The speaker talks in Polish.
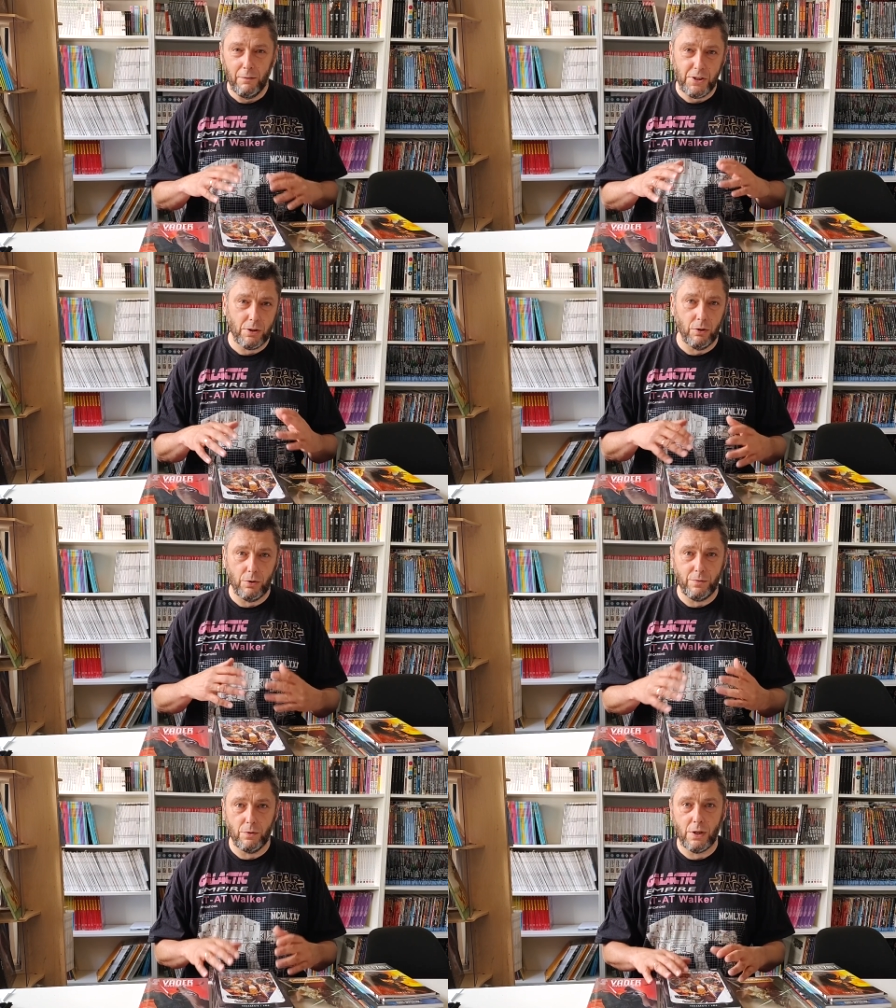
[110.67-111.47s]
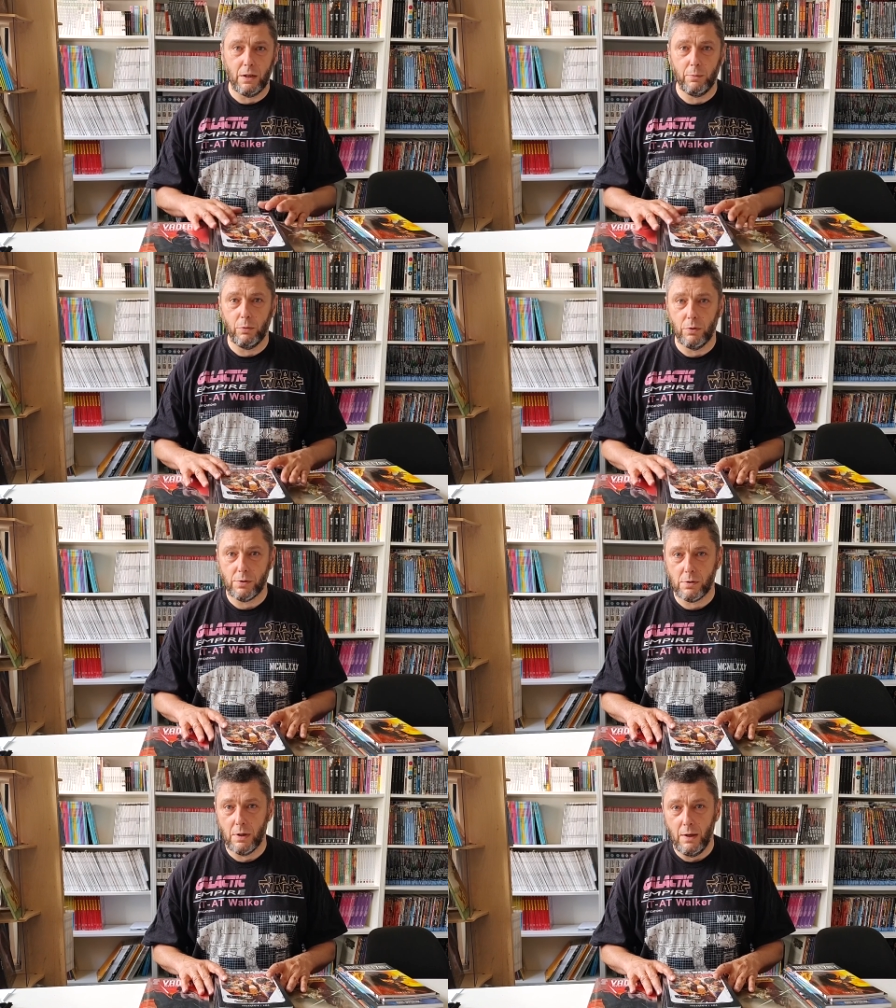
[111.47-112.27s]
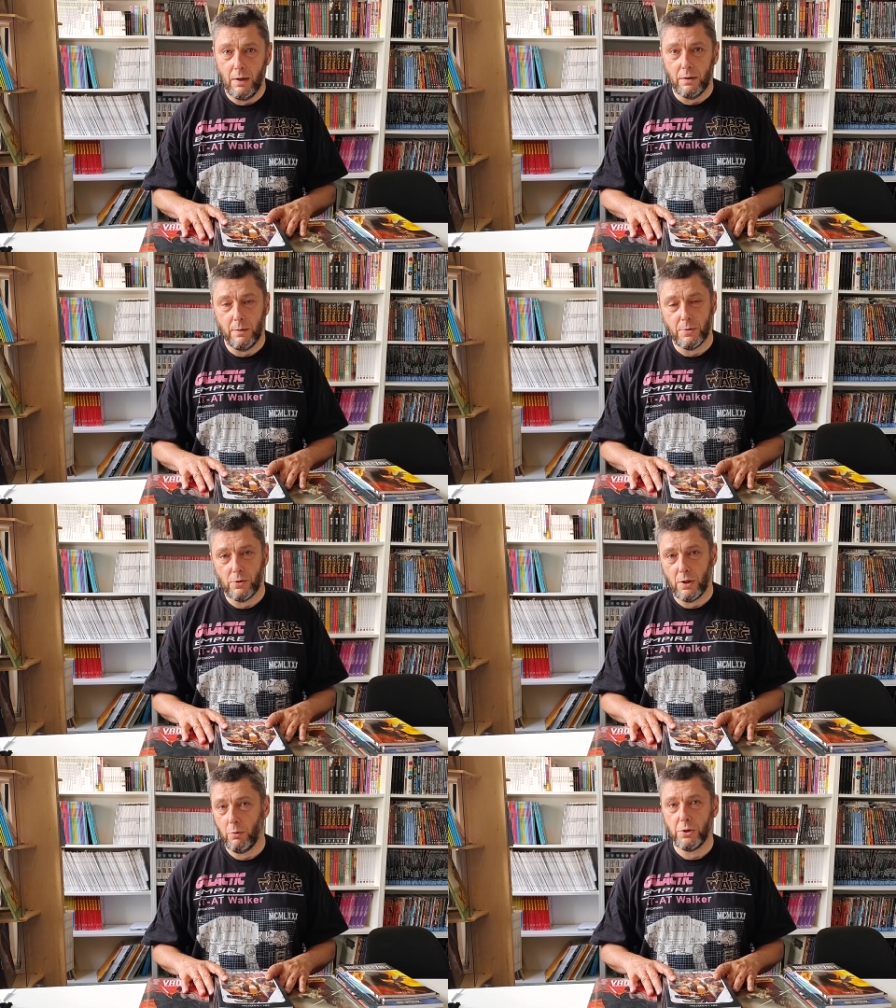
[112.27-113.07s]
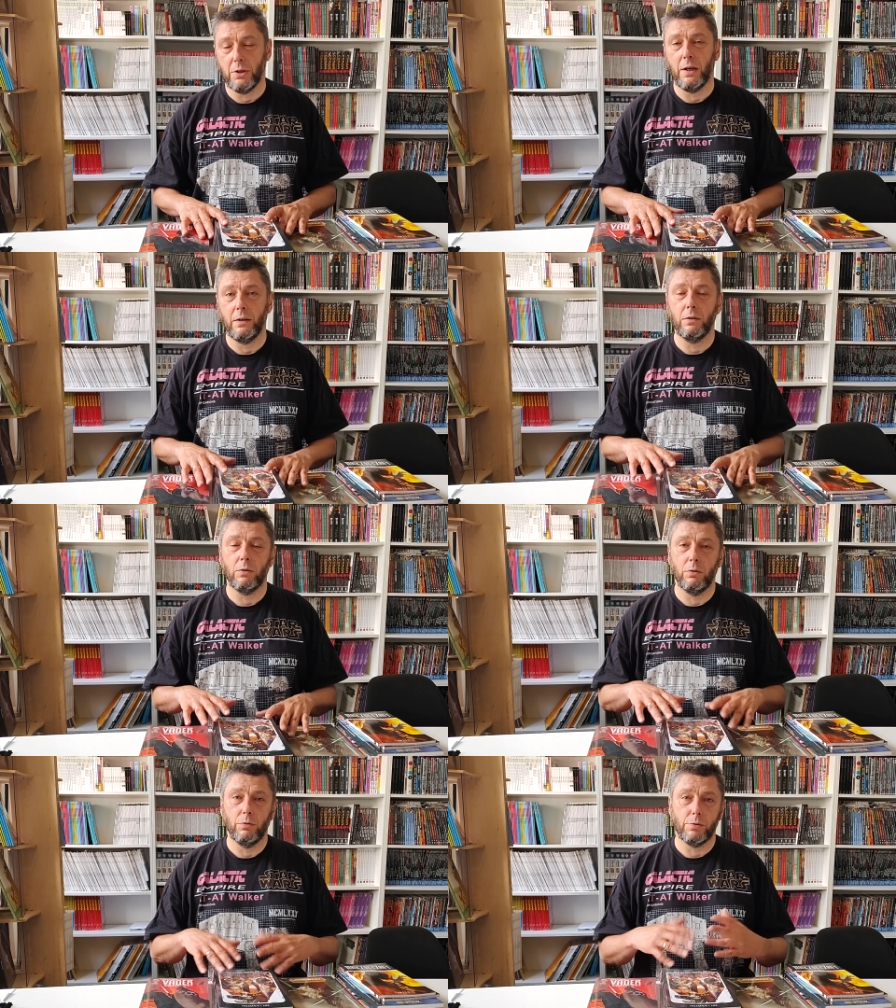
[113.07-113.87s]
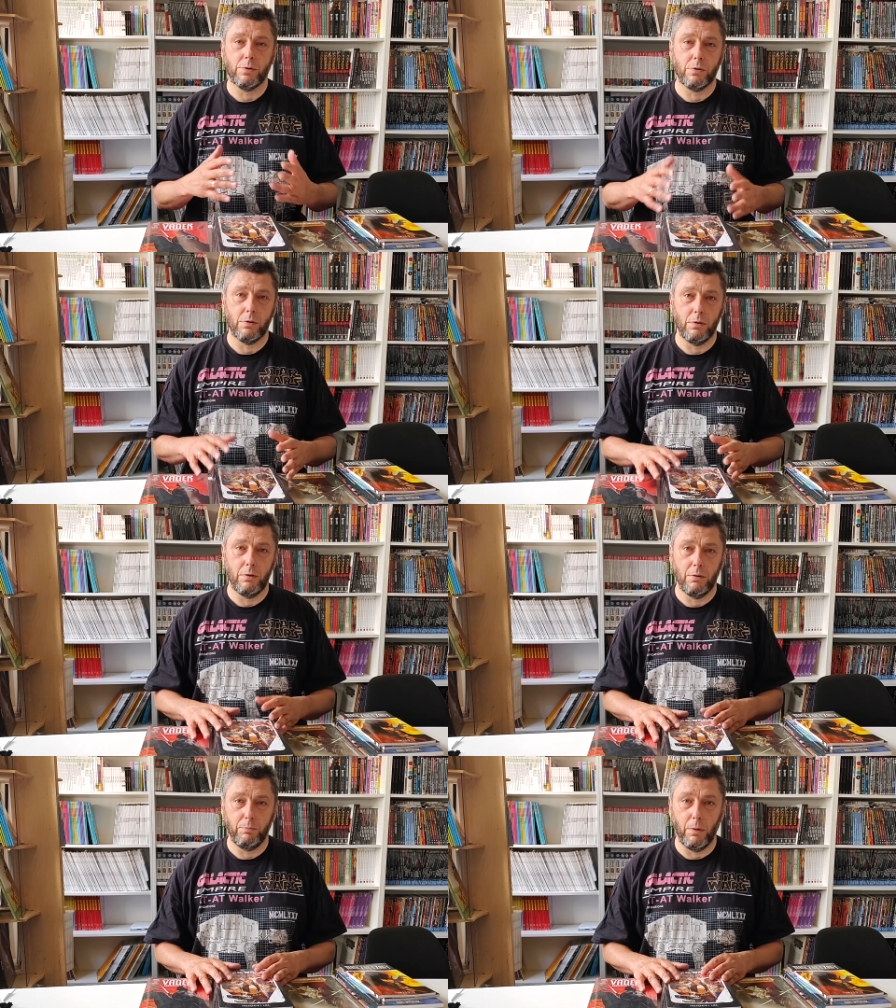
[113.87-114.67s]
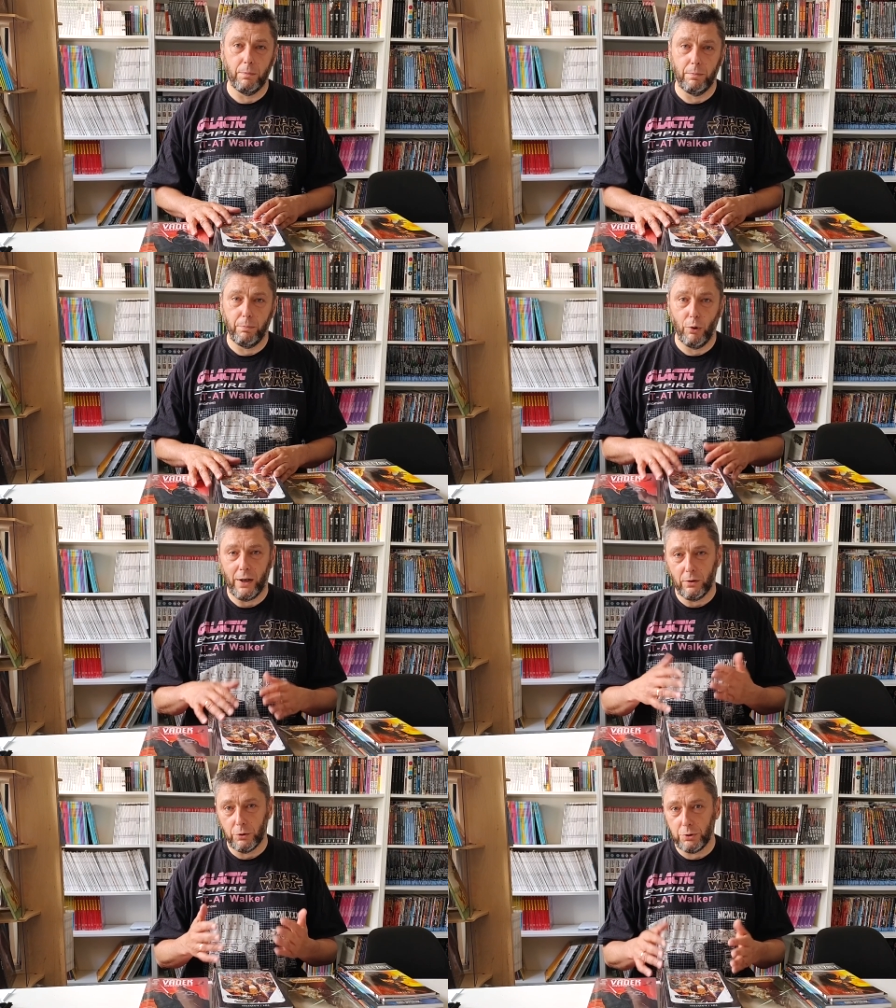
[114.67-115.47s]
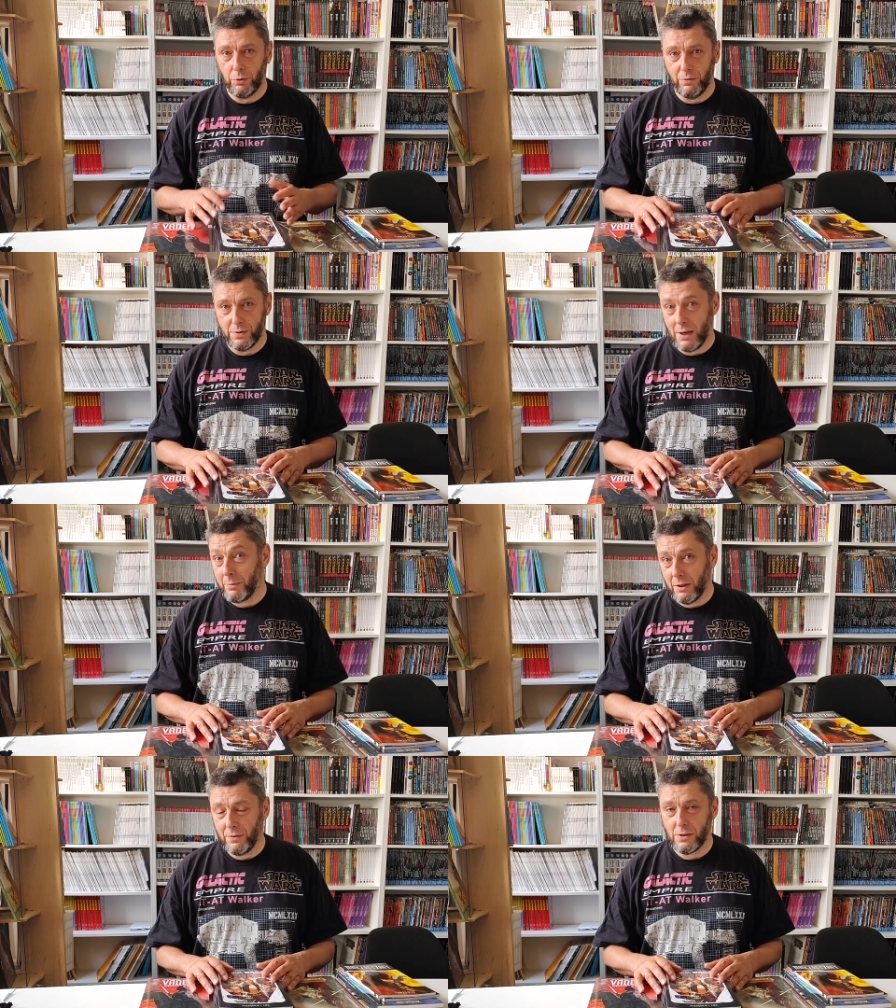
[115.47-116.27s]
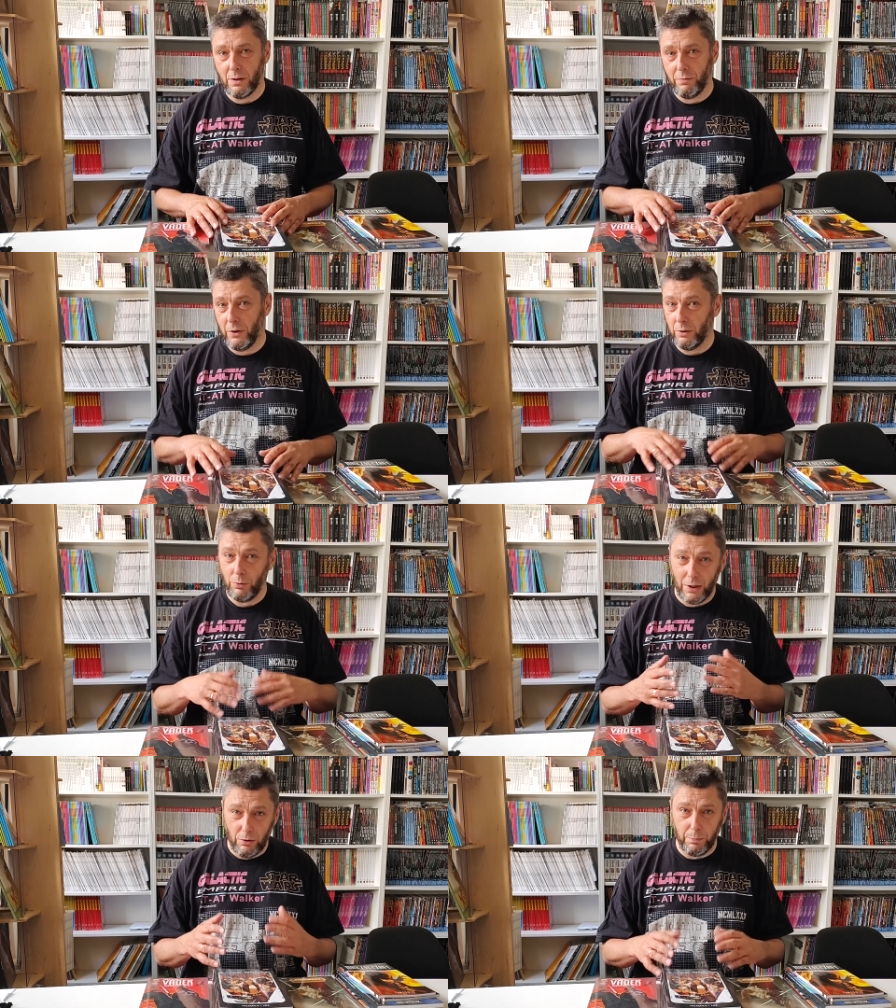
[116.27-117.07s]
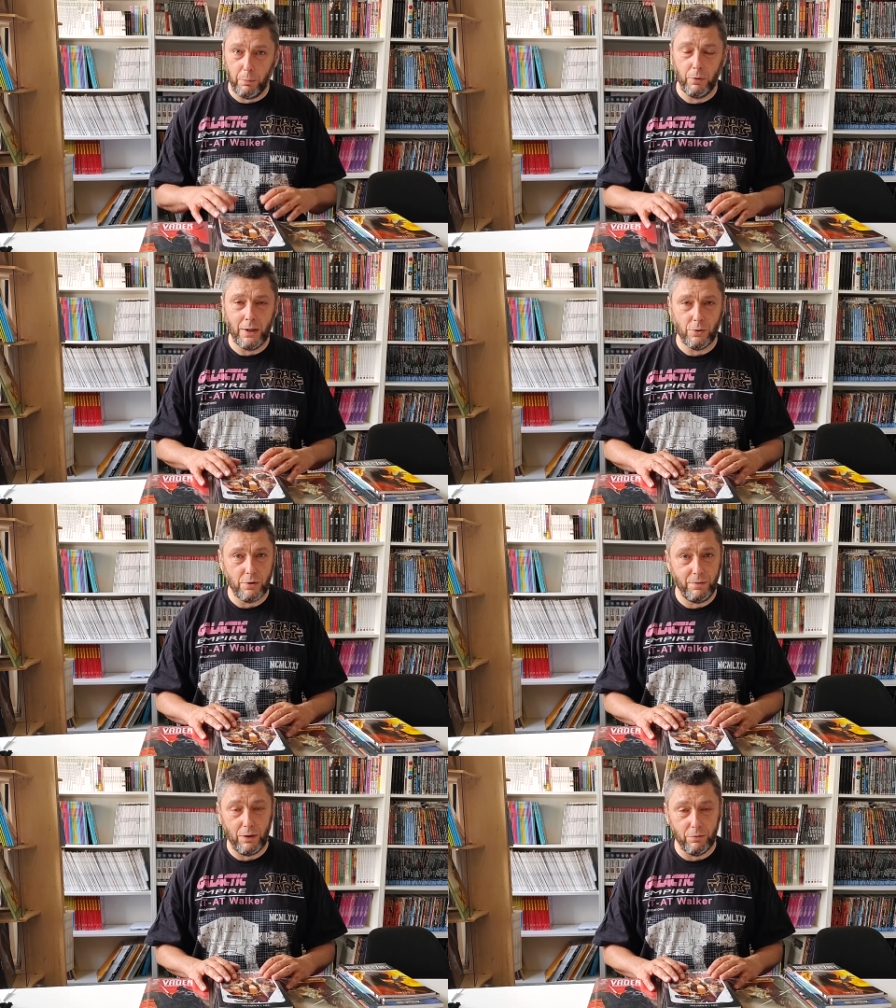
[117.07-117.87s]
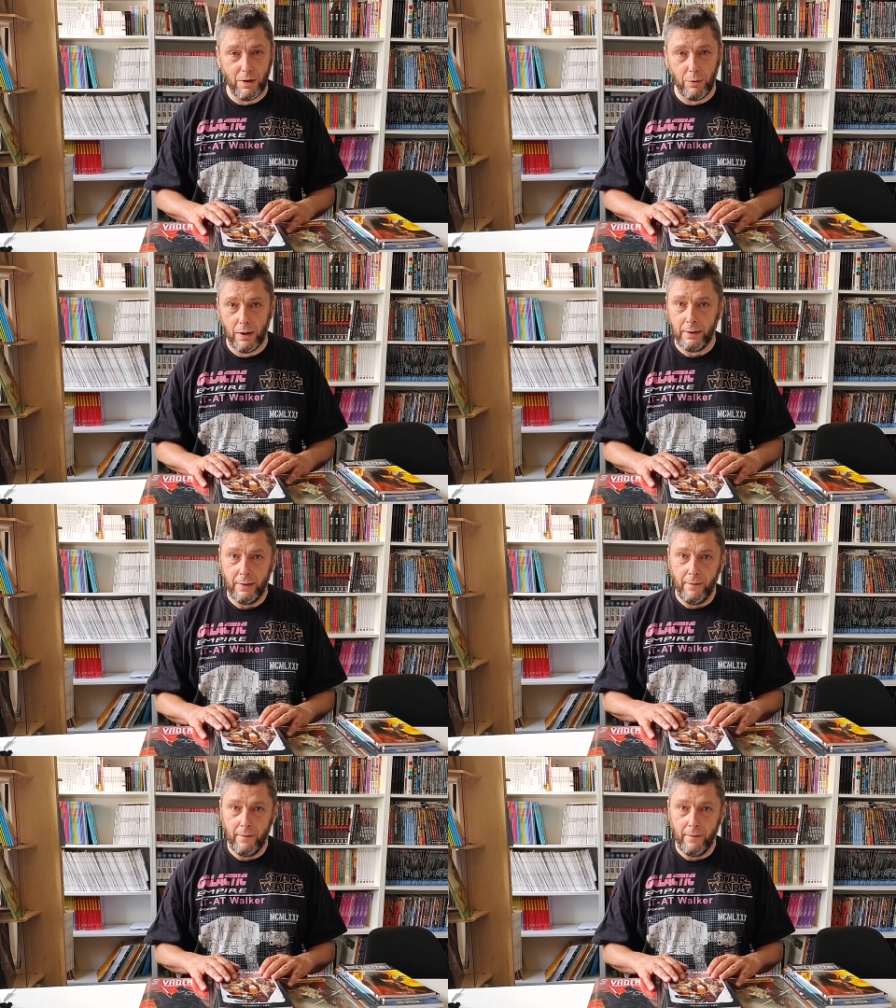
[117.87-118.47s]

Wszystko to związane było z tym, co działo się na rynku, z e, popularnością samych Gwiezdnych Wojen, która to popularność falowała